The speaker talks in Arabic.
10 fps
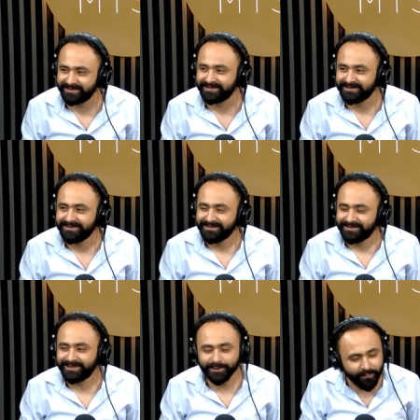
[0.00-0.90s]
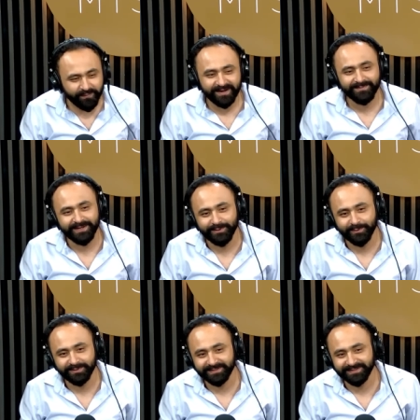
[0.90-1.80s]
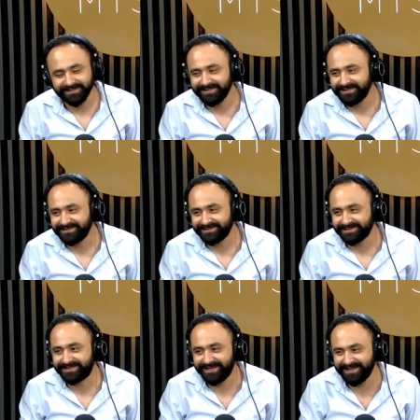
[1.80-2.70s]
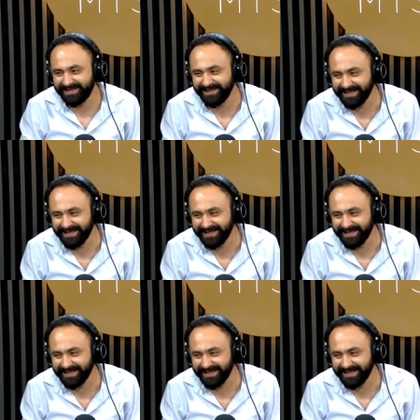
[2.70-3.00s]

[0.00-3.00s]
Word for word: هو يوفى المليون يقول البركه ولا شنو آه.